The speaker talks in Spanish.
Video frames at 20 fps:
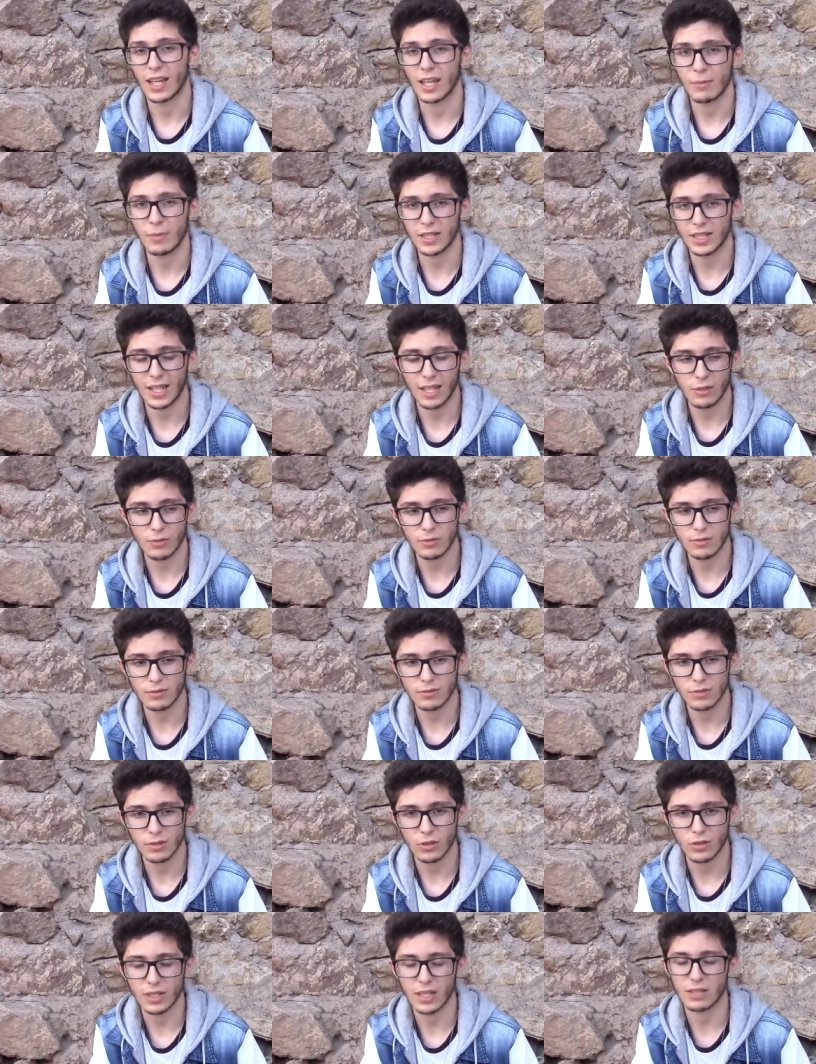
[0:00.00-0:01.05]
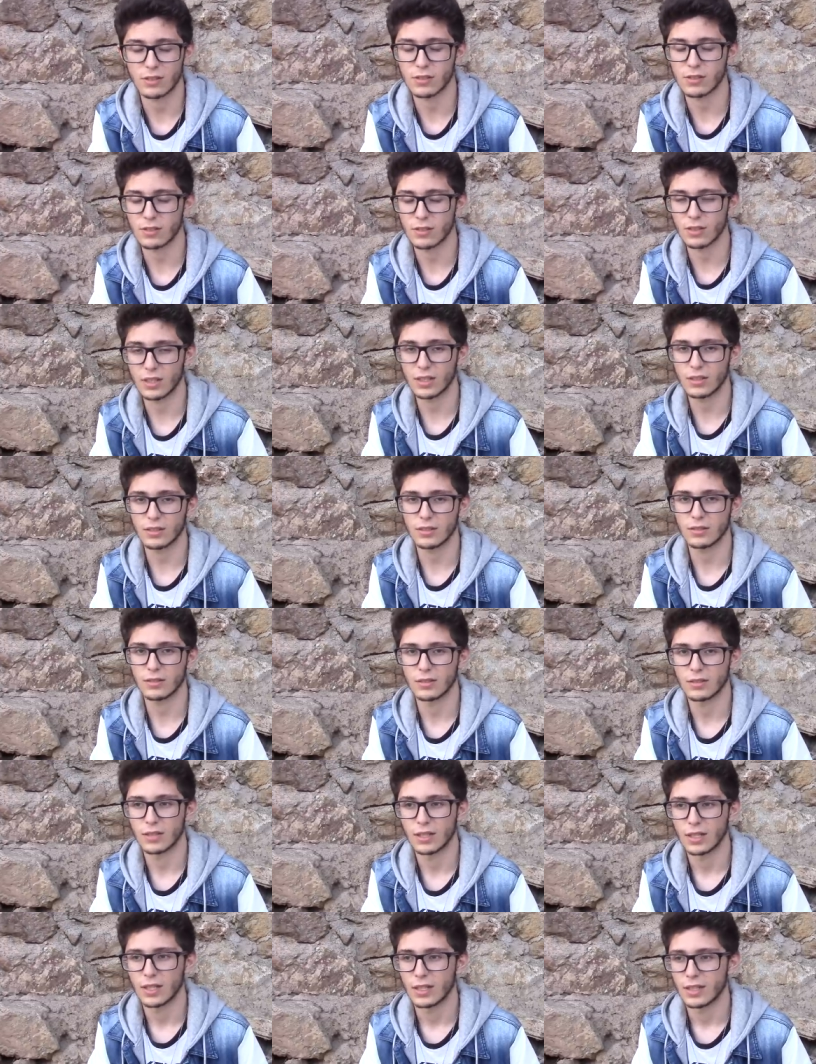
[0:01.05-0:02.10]
Además que hay un contexto histórico
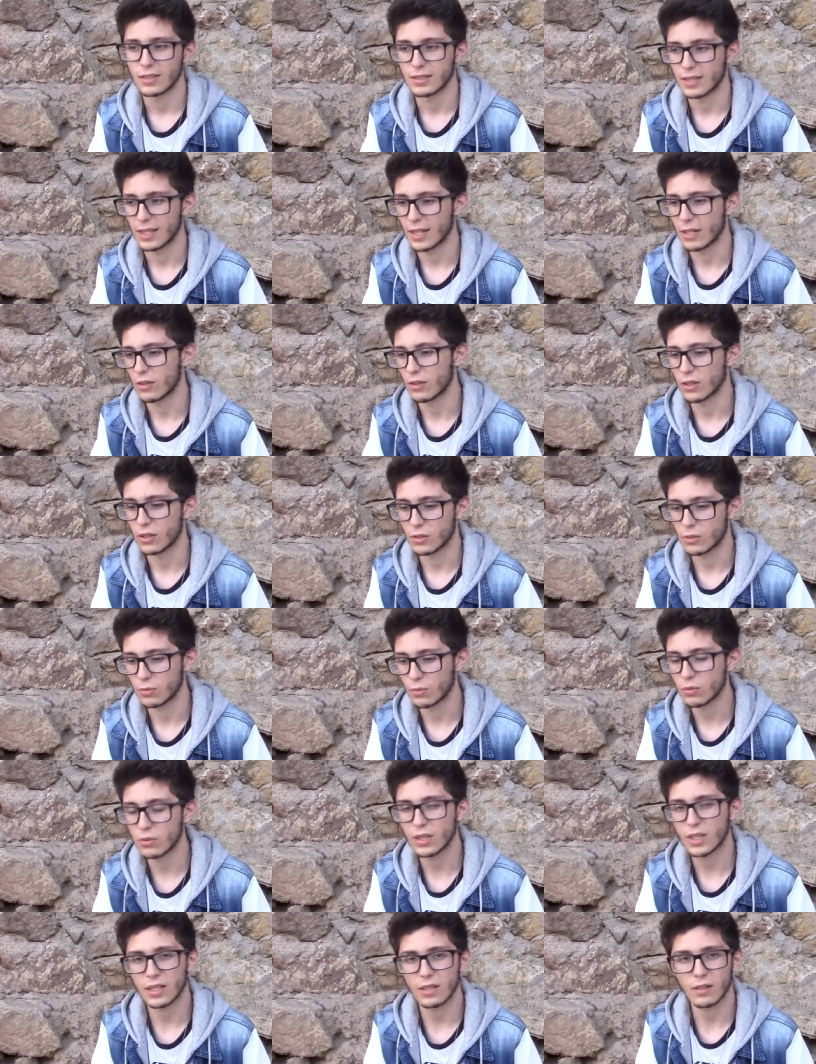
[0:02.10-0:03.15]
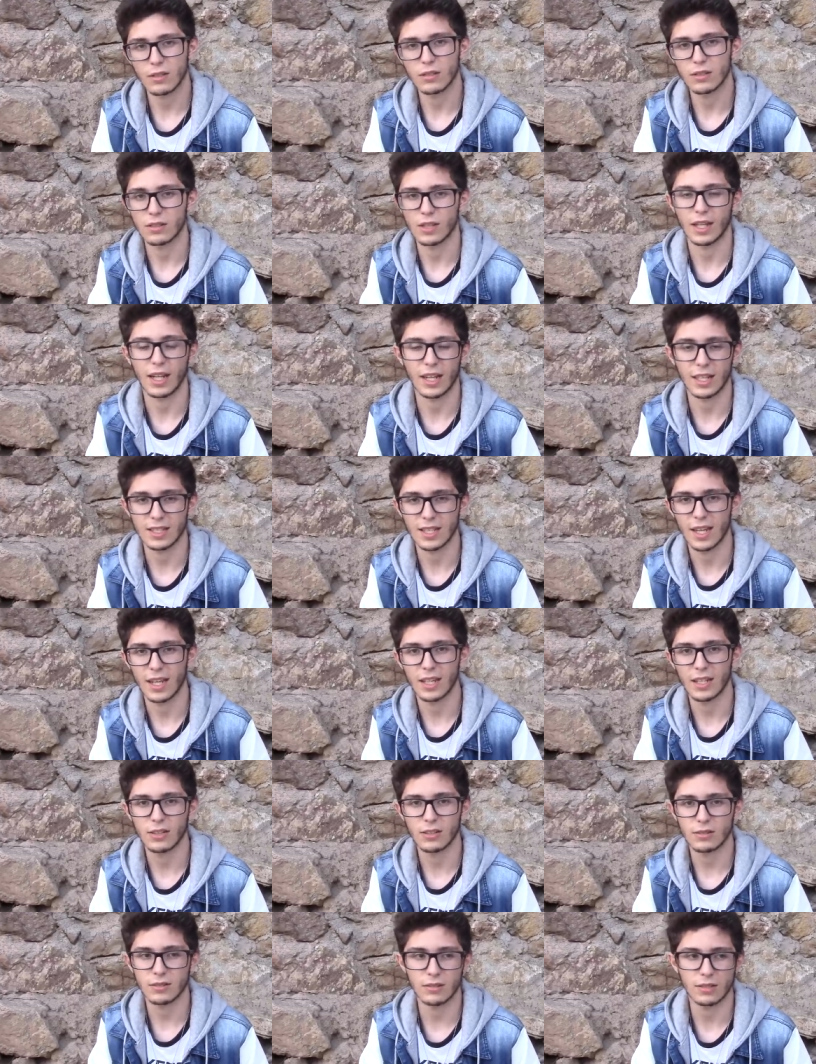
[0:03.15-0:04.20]
de lo de los búnkers, los ataques
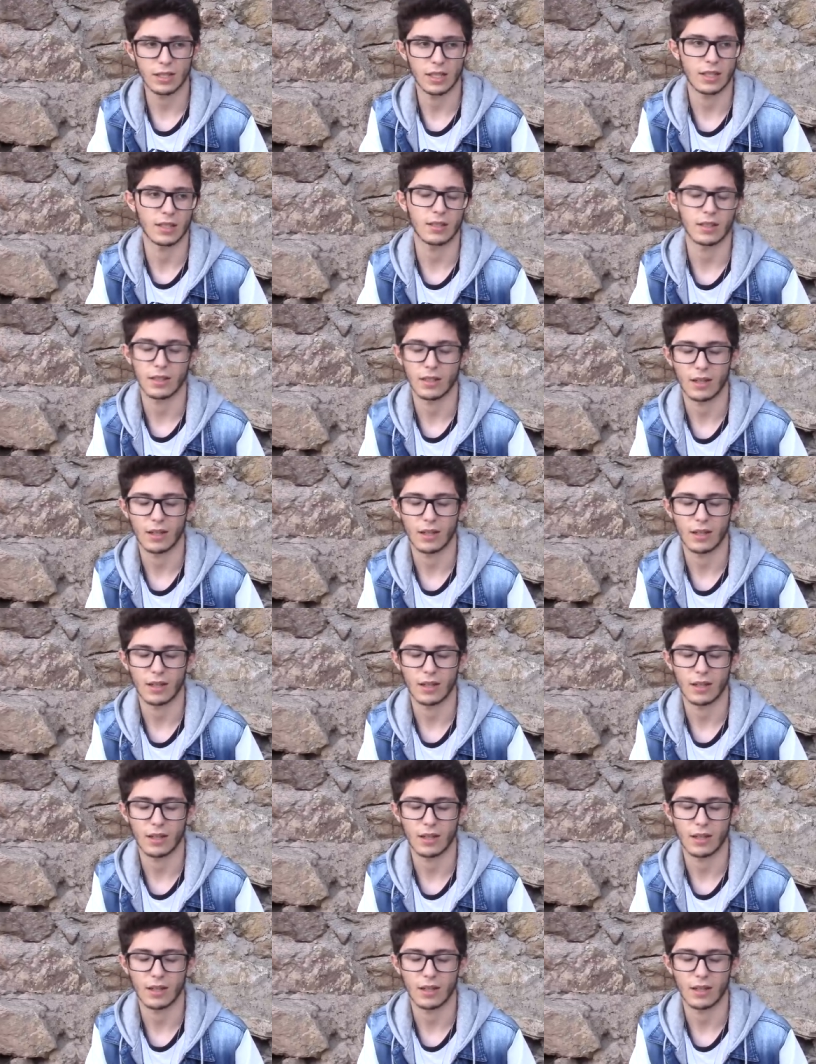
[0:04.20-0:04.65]
aéreos, que